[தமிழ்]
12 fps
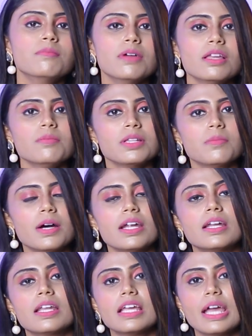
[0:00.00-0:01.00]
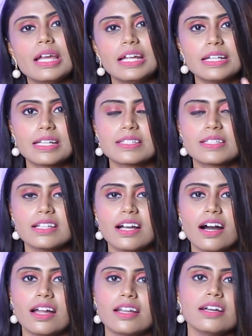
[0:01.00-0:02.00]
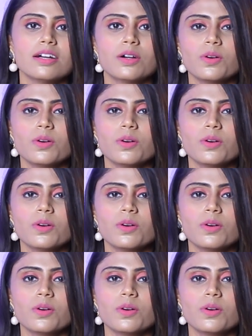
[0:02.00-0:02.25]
மேலும் இந்த மாதிரி நிறைய இன்ட்ரெஸ்டிங்கான